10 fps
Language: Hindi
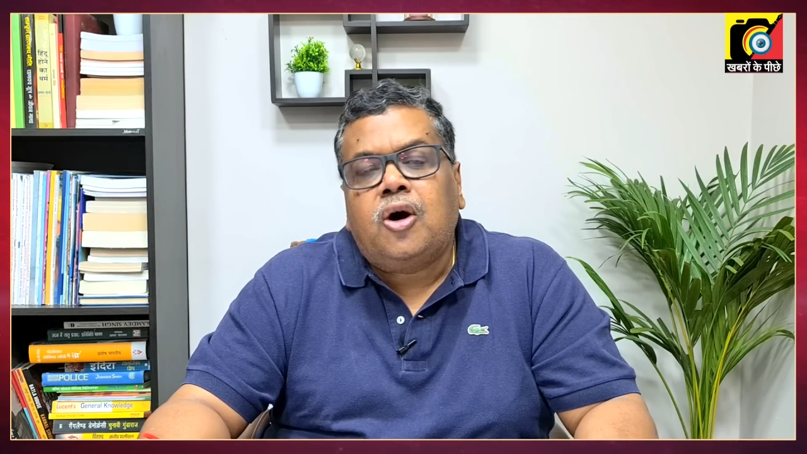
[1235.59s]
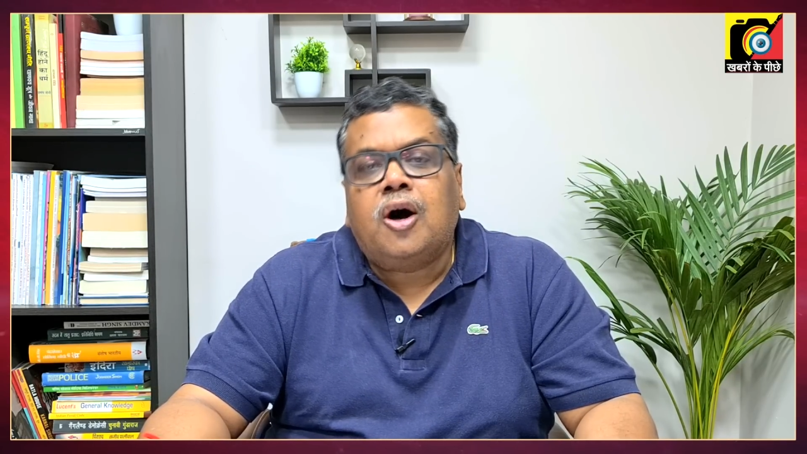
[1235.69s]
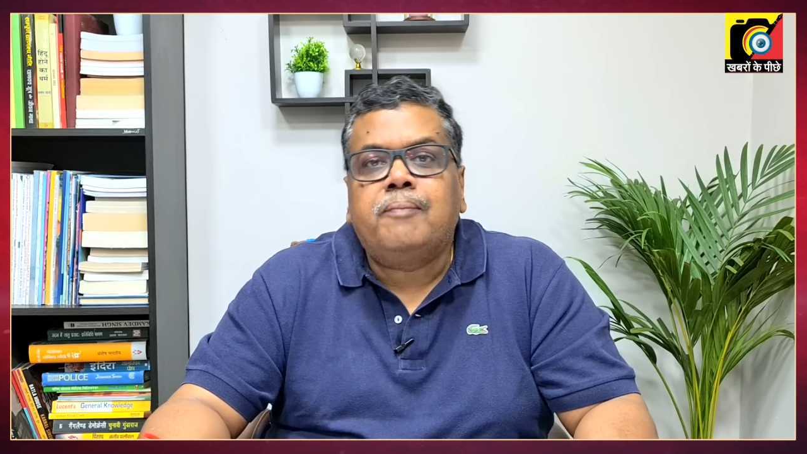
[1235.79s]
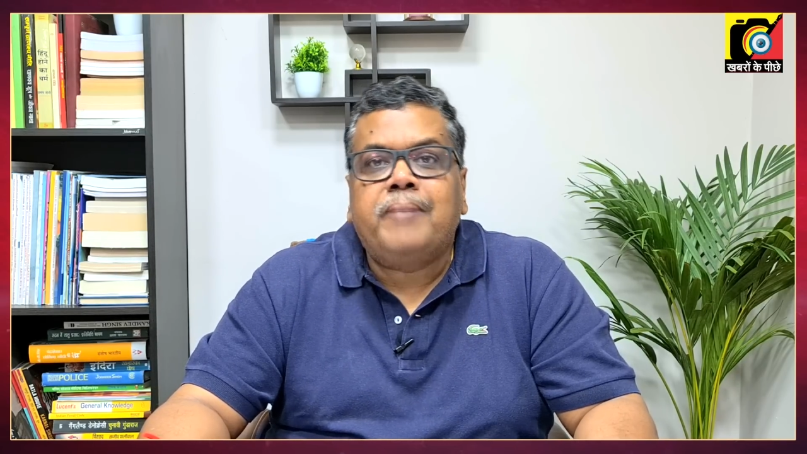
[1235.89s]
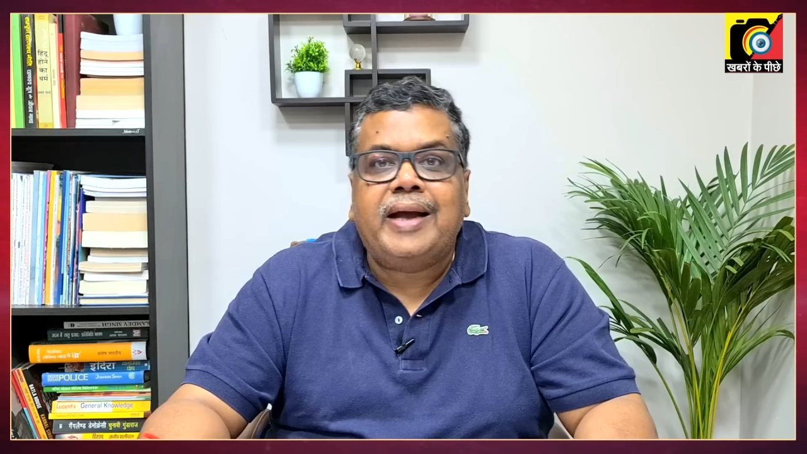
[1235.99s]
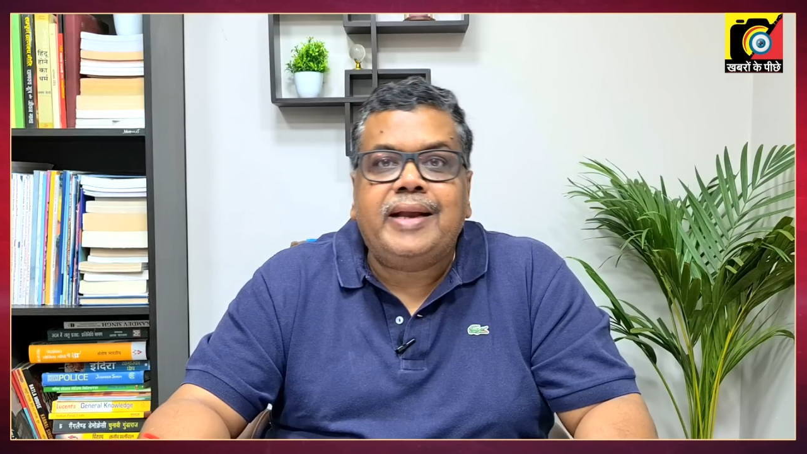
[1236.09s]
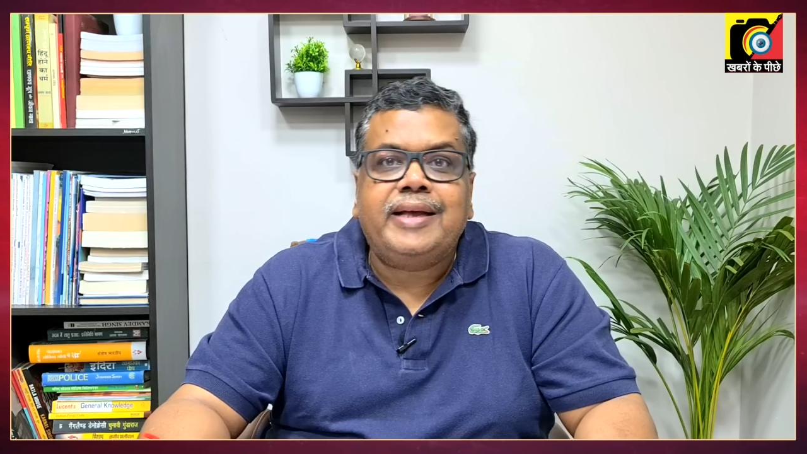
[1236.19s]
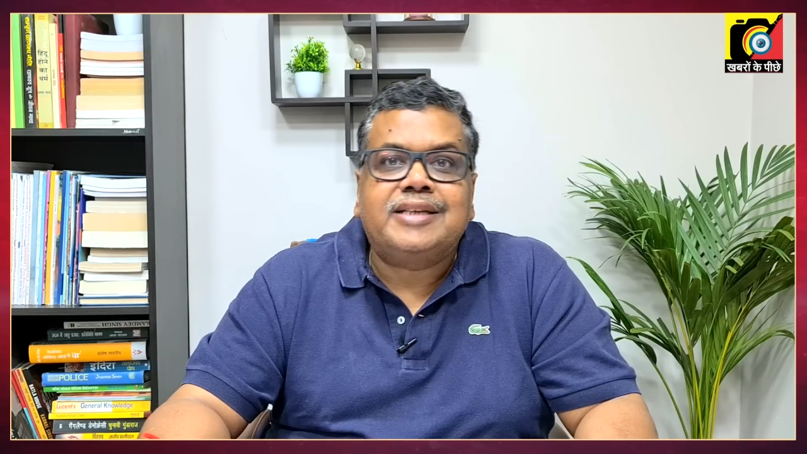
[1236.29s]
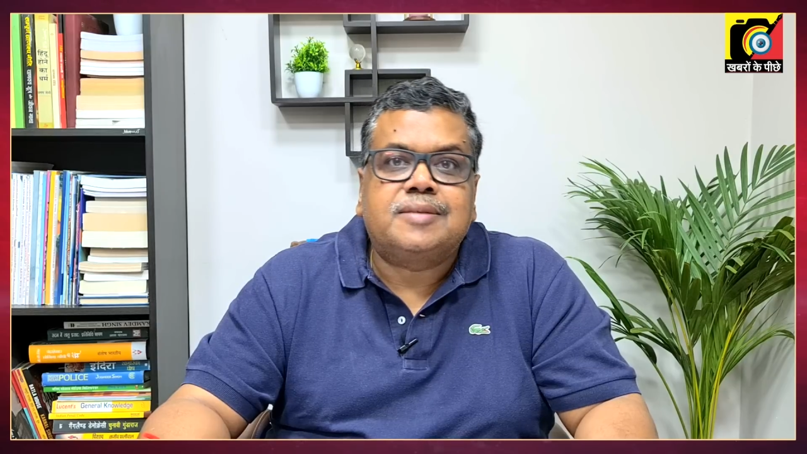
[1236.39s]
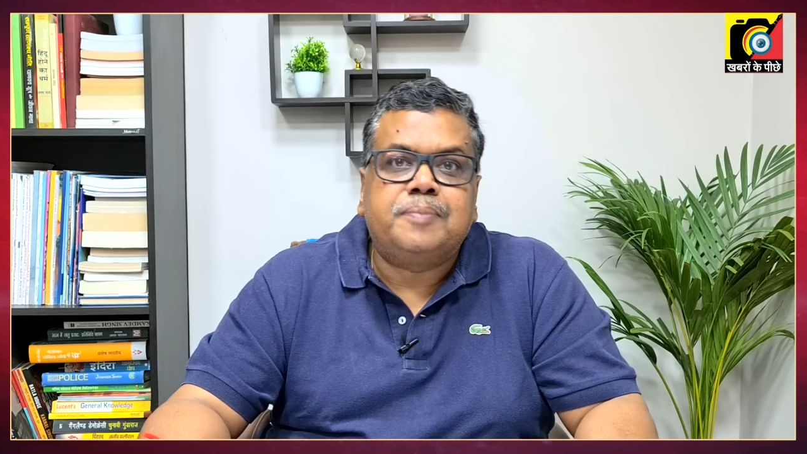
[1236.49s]
और मैंने
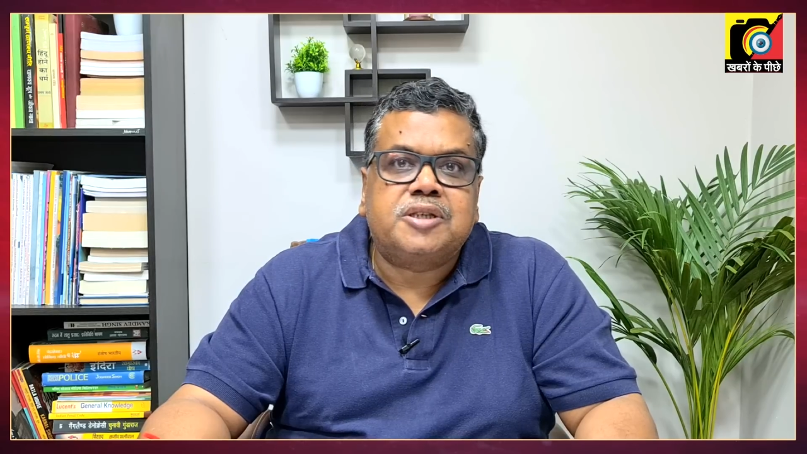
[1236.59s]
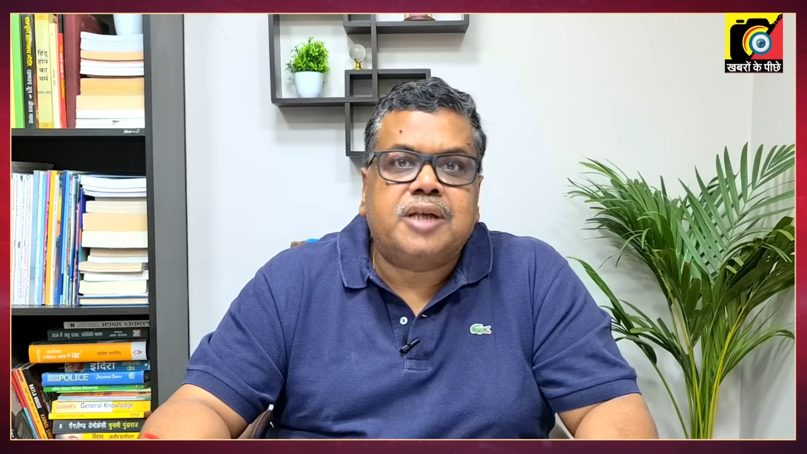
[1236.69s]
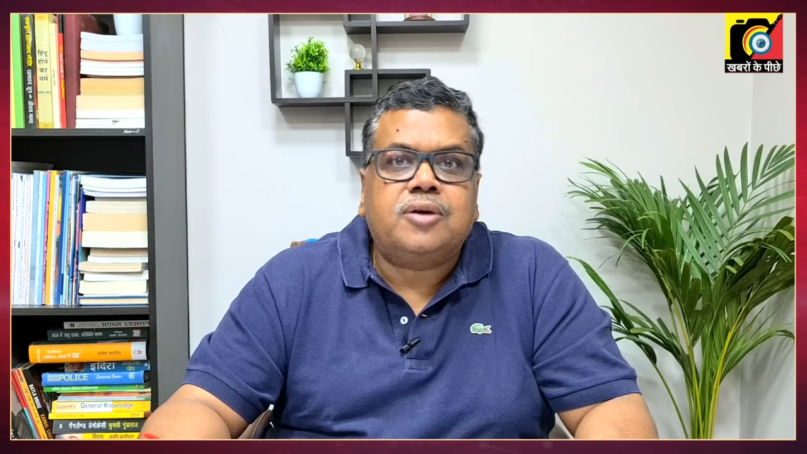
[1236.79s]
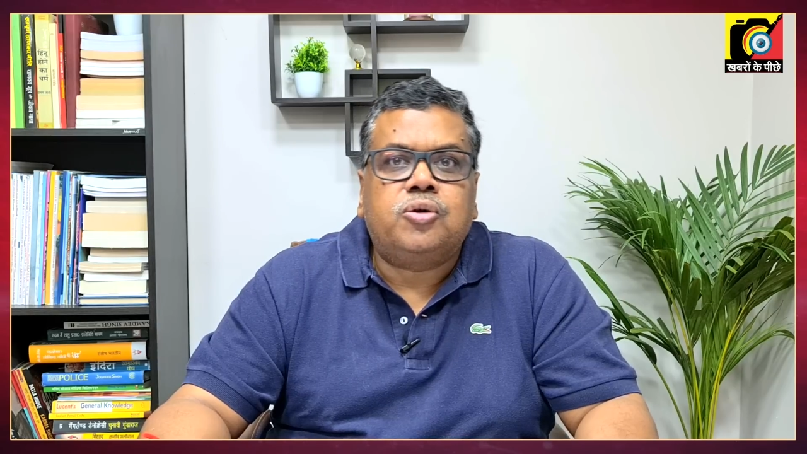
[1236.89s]
इस विषय